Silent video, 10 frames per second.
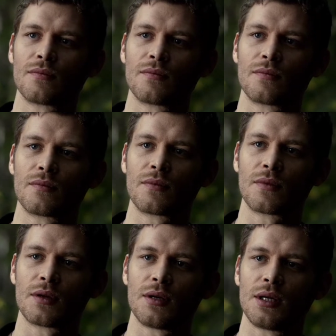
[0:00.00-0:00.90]
Кэтрин
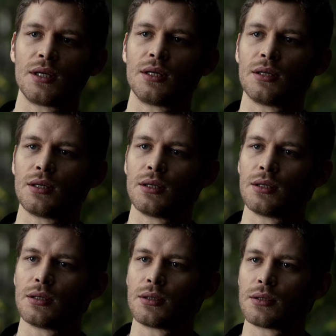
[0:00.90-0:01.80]
спокойно умереть.
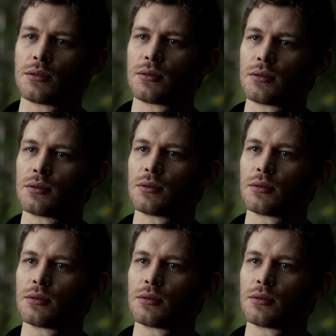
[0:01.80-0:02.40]
Смерть и